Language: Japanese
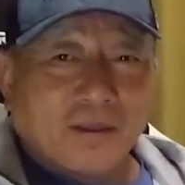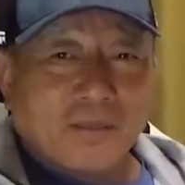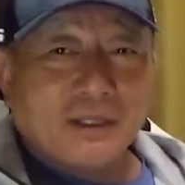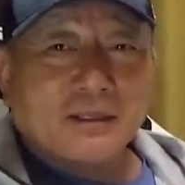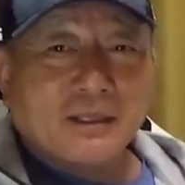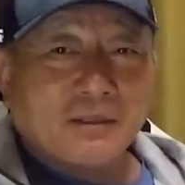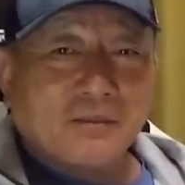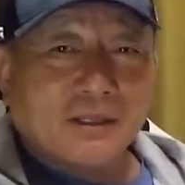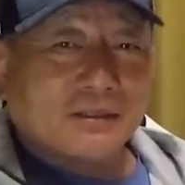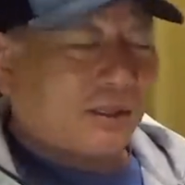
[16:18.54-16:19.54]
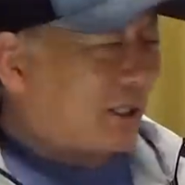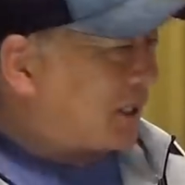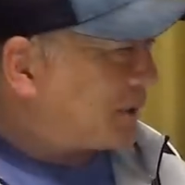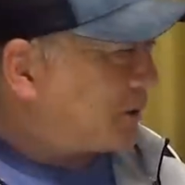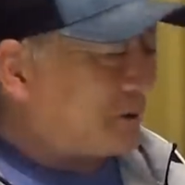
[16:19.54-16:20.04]
バッティングはつな
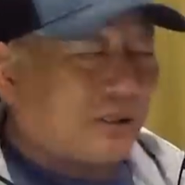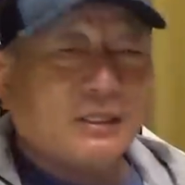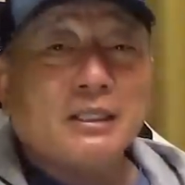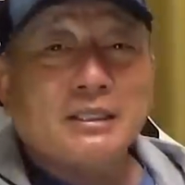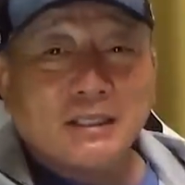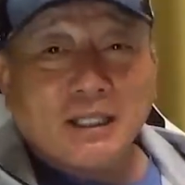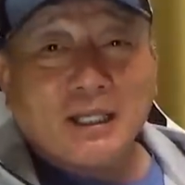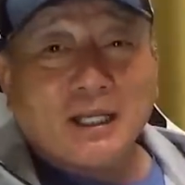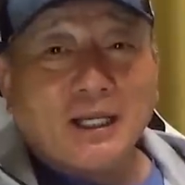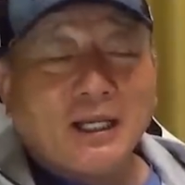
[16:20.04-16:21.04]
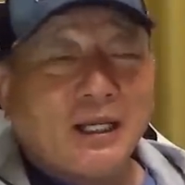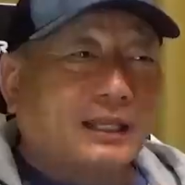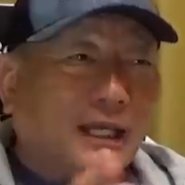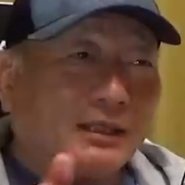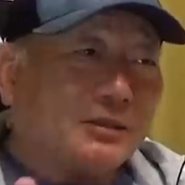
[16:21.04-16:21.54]
がりを意識して
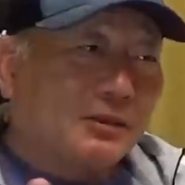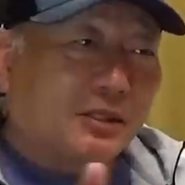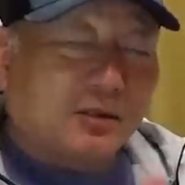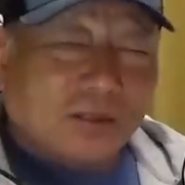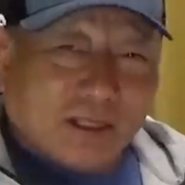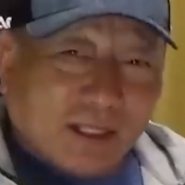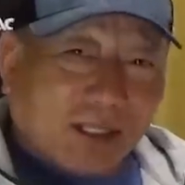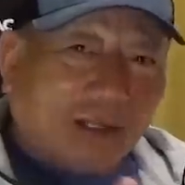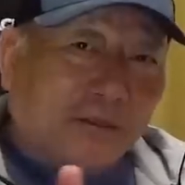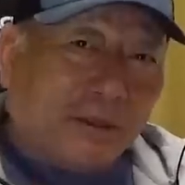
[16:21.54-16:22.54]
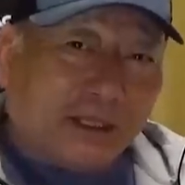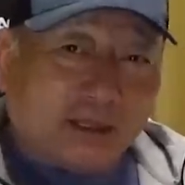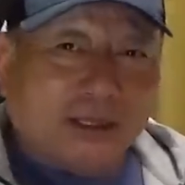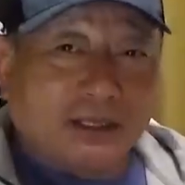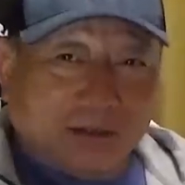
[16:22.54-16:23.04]
ケースによって
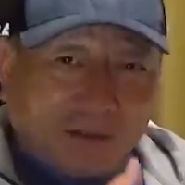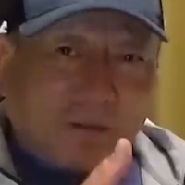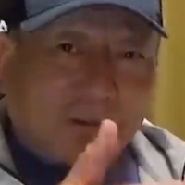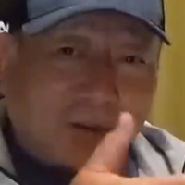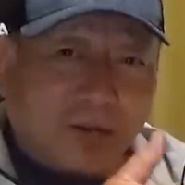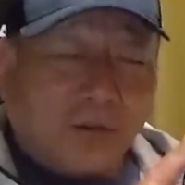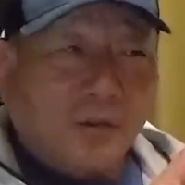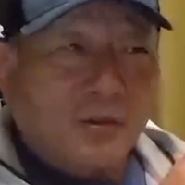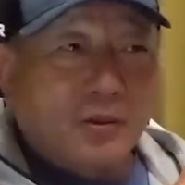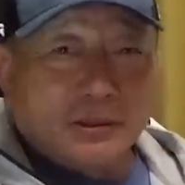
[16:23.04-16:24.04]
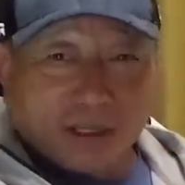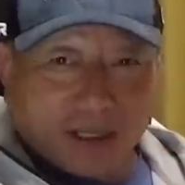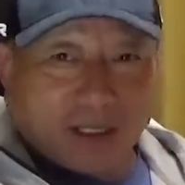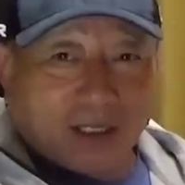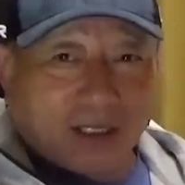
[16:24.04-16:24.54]
バッティングを方向
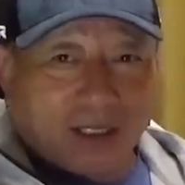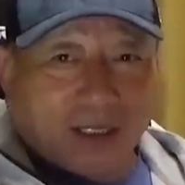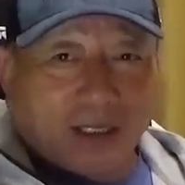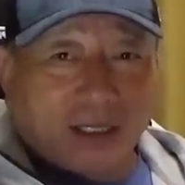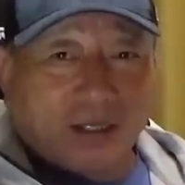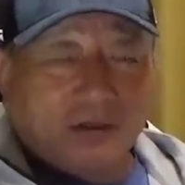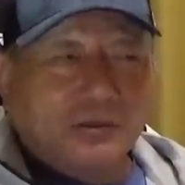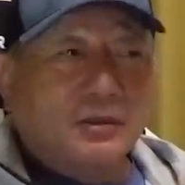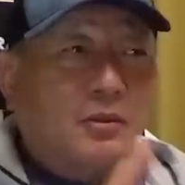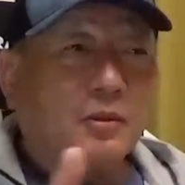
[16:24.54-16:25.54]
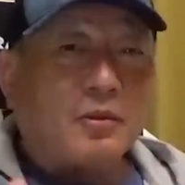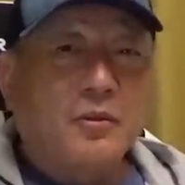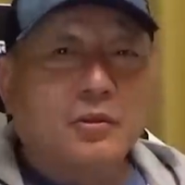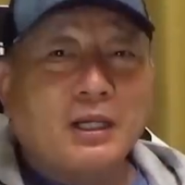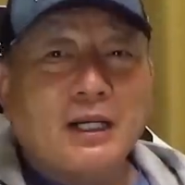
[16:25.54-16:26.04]
性あの打つ方
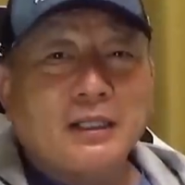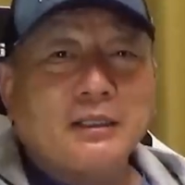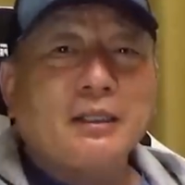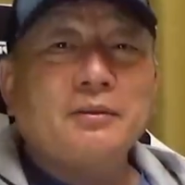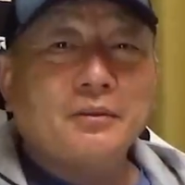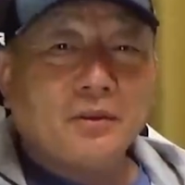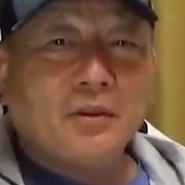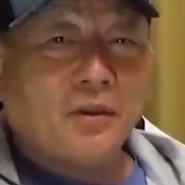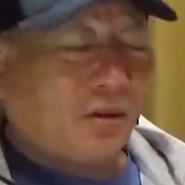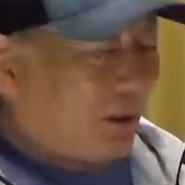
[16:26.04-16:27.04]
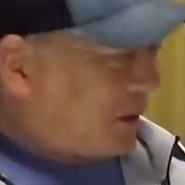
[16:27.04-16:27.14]
向を変えていくと